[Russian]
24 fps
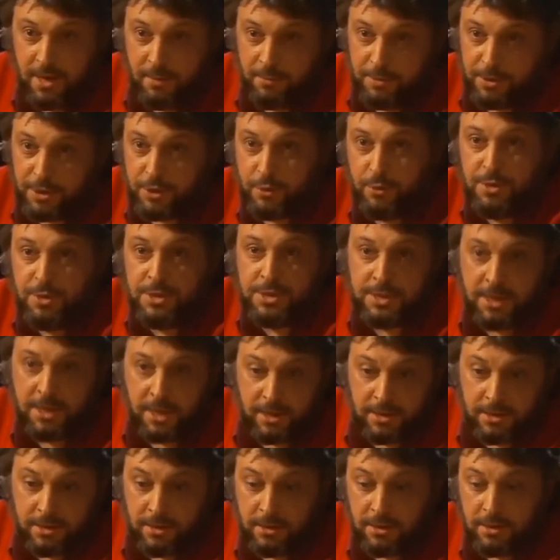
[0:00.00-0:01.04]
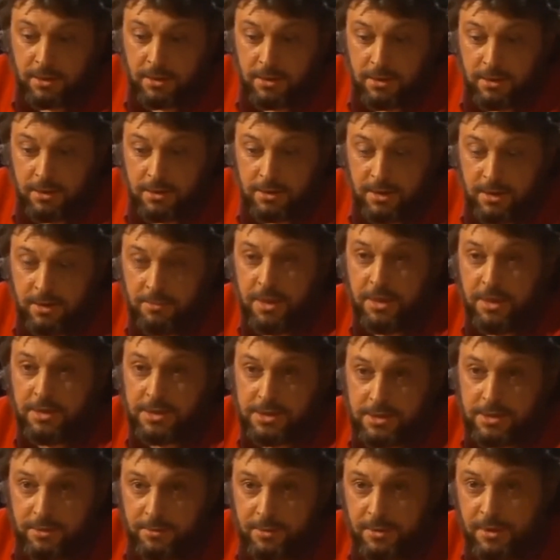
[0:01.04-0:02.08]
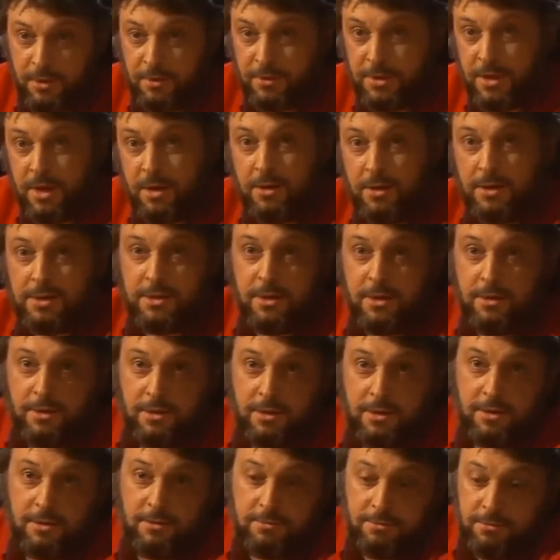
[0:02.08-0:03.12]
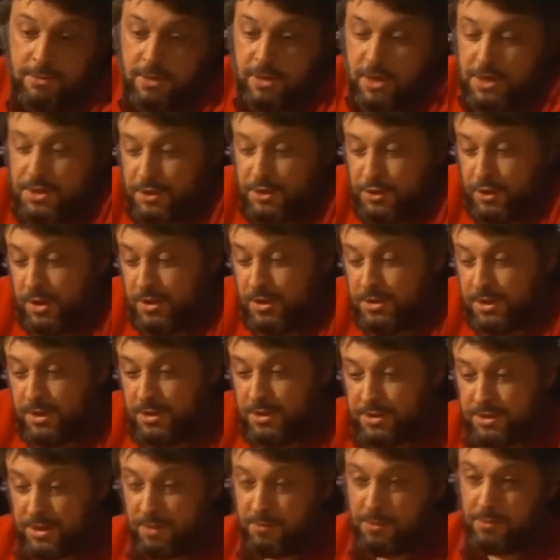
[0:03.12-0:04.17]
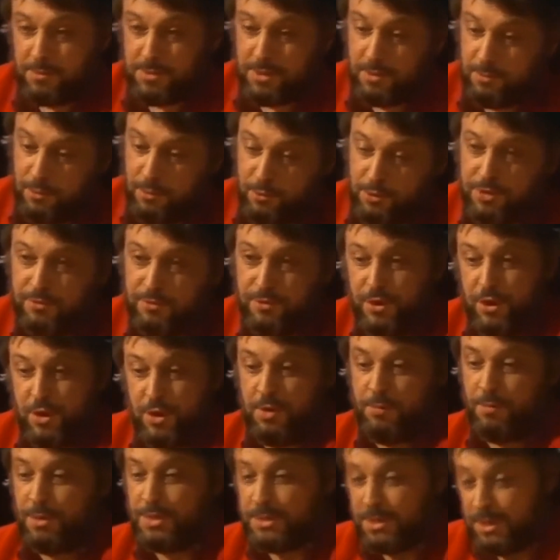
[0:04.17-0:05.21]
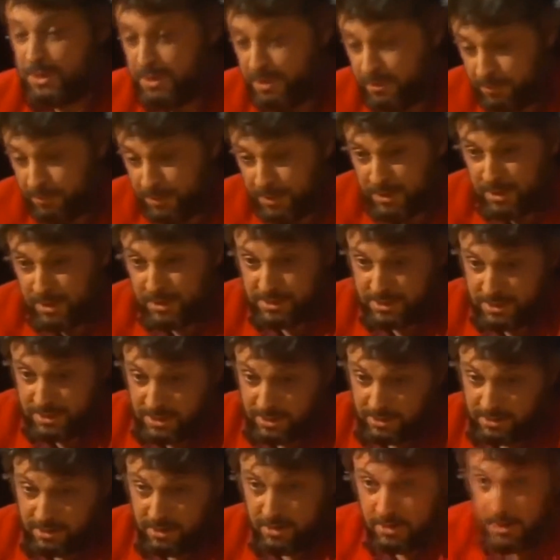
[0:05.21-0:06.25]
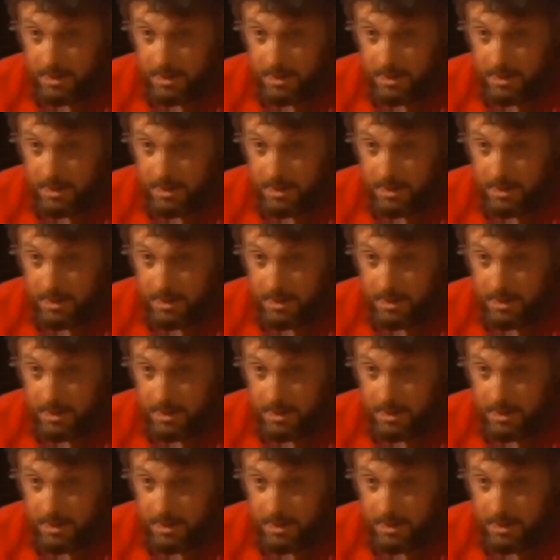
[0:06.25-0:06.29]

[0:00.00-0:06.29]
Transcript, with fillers: я пишу искренне. Для меня это самое главное. Я оста... Э, мне кажется, что я остался самим собой уже в течение последних 15 лет.